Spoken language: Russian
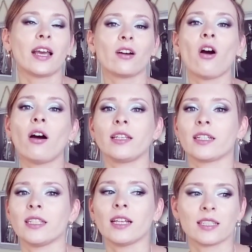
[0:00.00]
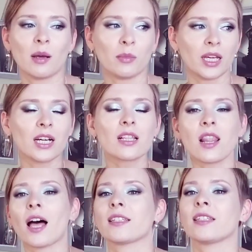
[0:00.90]
iconic, да, самые
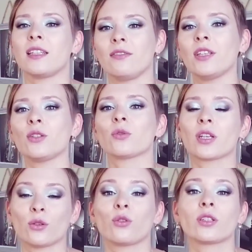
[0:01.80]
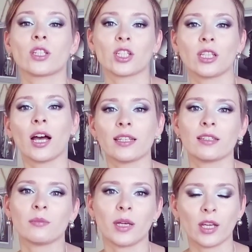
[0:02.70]
классные видео, с которых
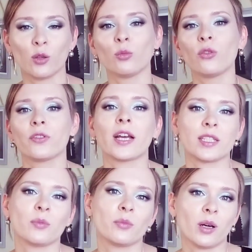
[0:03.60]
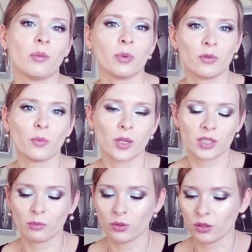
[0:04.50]
началась моя любовь к этим а,
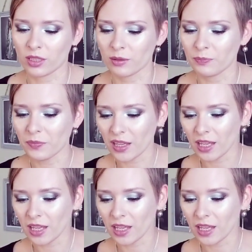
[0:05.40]
парфюмерным блогерам.